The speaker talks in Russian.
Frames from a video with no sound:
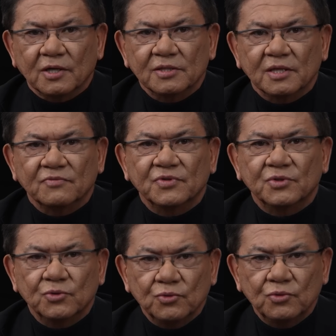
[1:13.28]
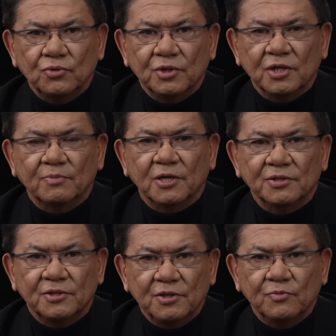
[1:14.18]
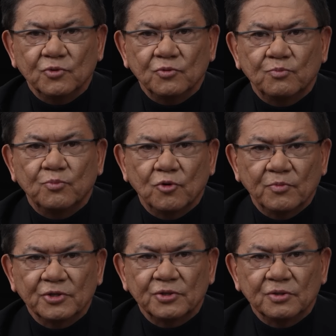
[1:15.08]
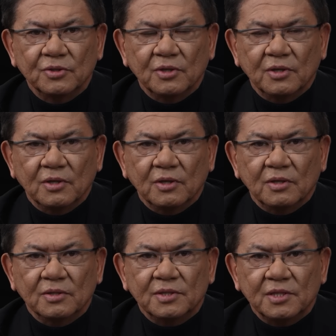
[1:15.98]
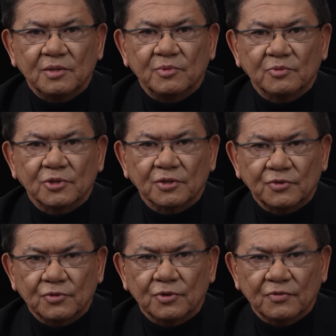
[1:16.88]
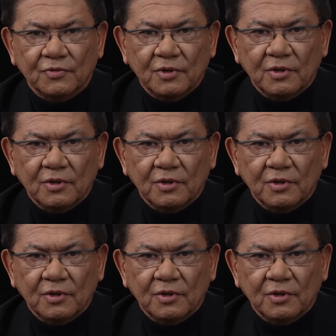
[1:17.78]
оказать всю необходимую помощь семьям шахтеров.